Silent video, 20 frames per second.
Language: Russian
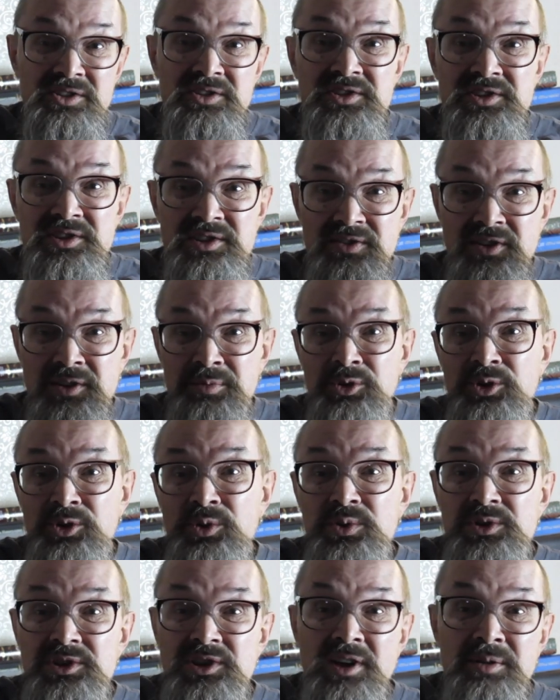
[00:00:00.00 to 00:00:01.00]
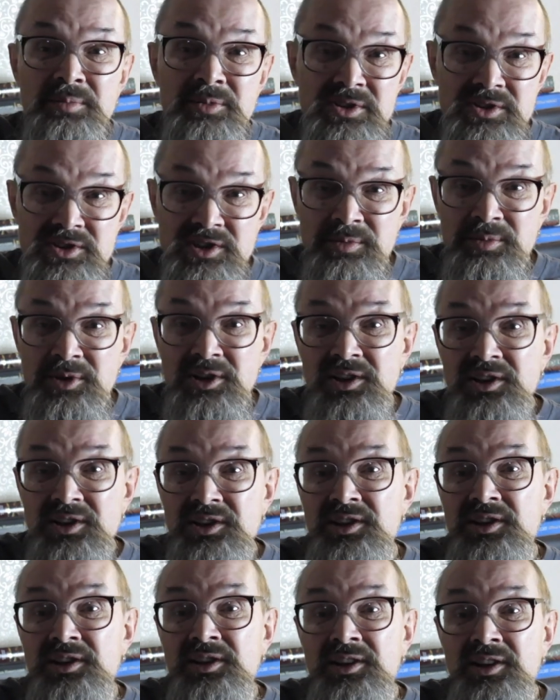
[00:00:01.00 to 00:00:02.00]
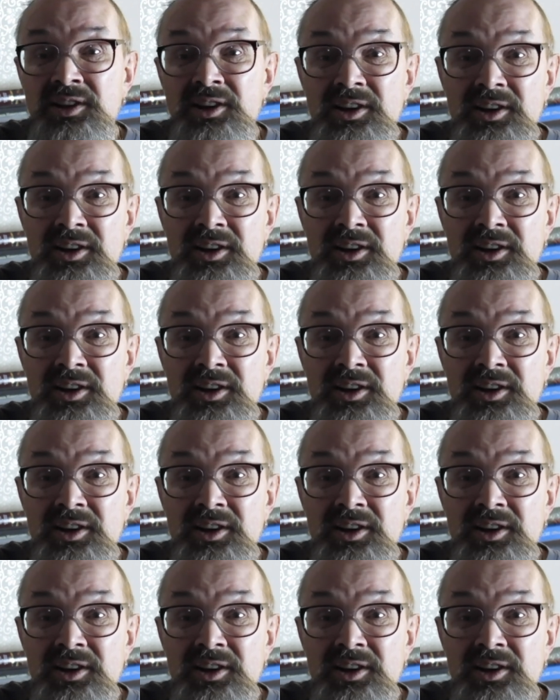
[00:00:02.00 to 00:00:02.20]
со своими друзьями из Америки –